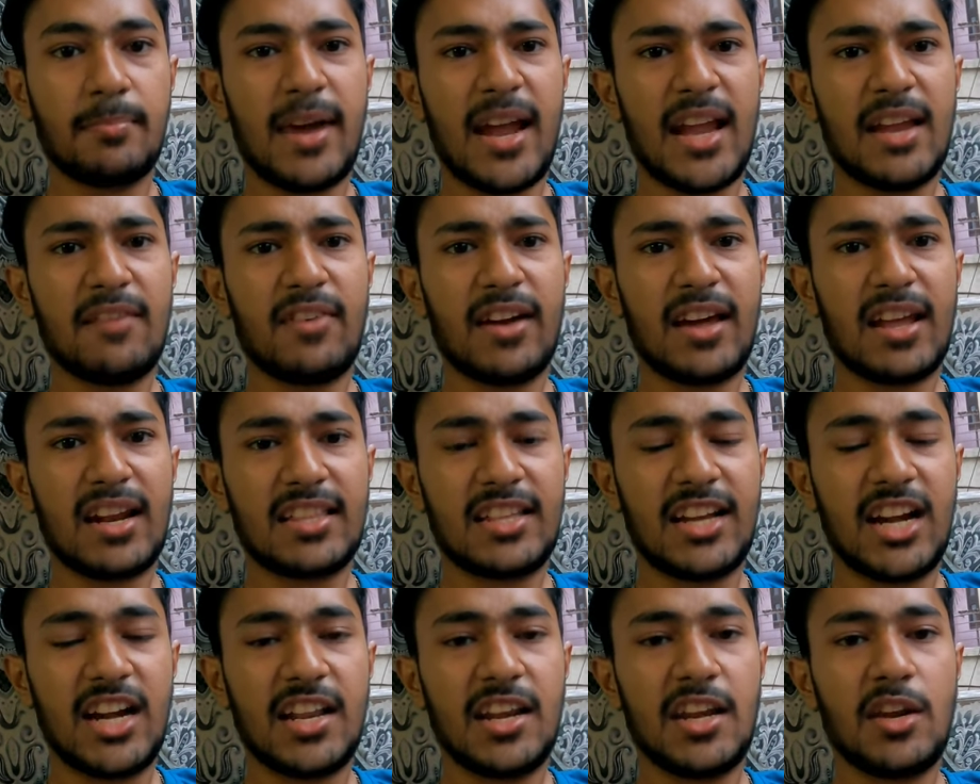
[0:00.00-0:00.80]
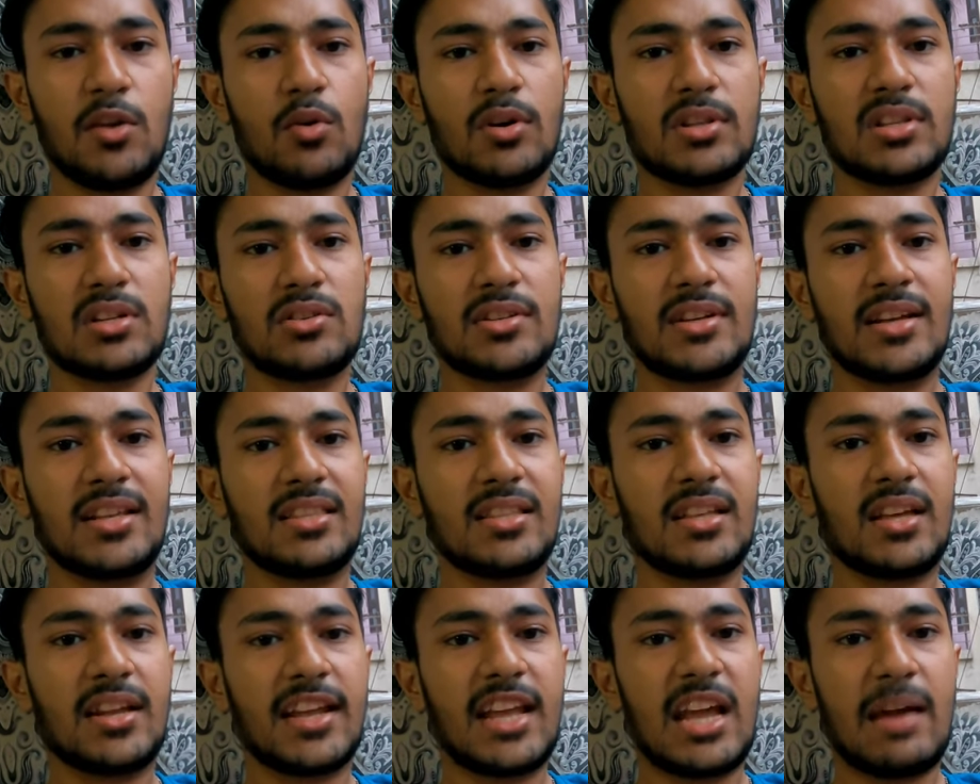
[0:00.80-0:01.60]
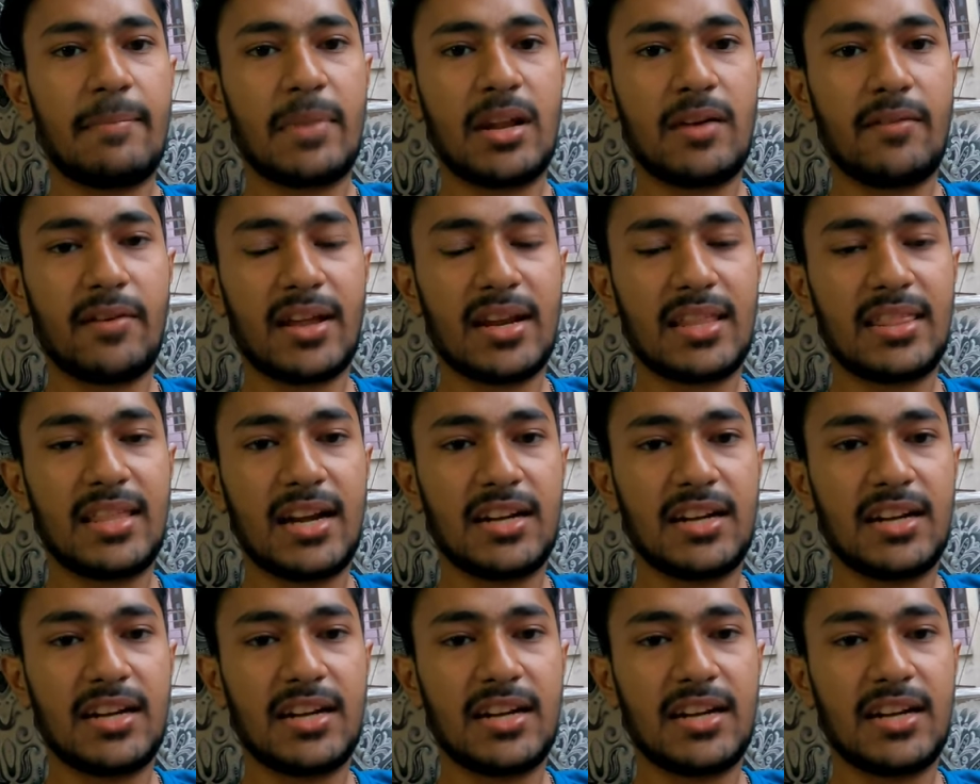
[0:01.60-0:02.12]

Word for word: माइक वगैरह सेट नहीं हुआ था उसके अंदर कैमरा वगैरह